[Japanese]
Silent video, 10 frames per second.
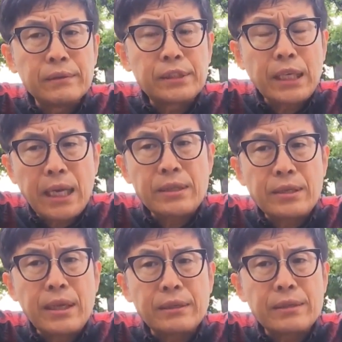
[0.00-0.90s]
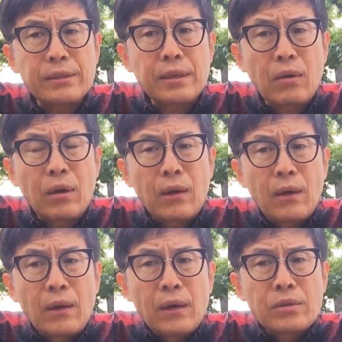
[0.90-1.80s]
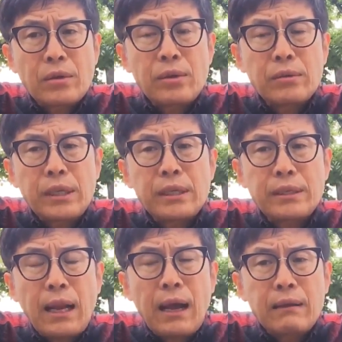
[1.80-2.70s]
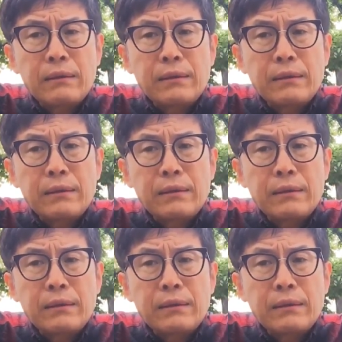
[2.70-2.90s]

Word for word: チャレンジなんですけど、それをできたら、